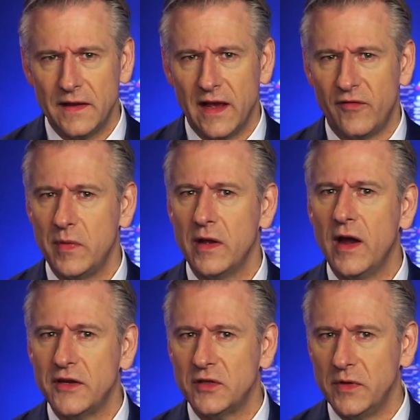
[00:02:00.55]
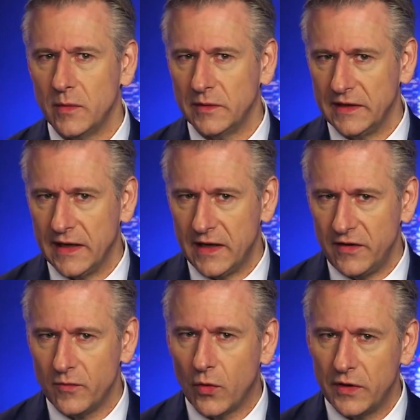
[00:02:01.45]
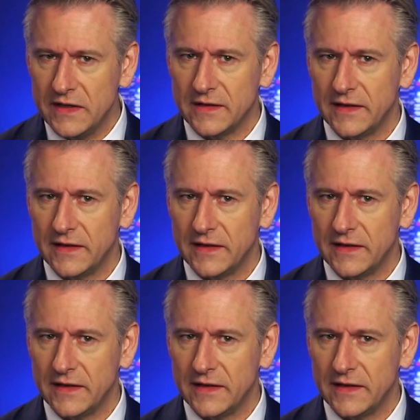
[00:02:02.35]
ép bê i lẽ ra có thể